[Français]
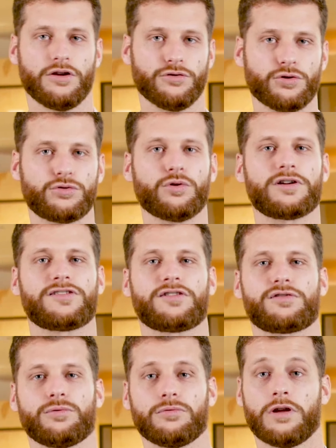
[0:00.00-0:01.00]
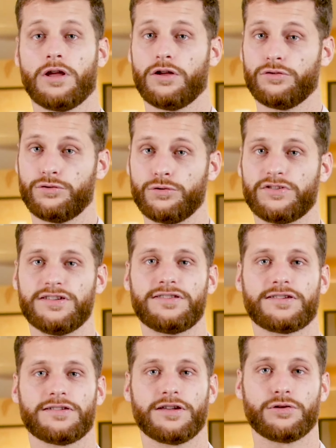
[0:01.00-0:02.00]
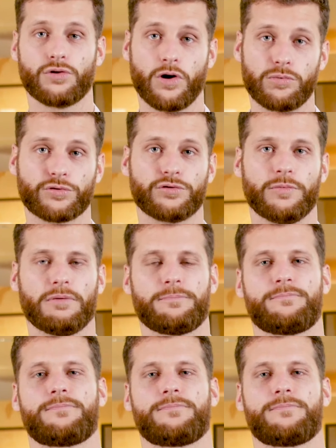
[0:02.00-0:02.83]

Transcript: d'autorisation, d'audit et de remboursement.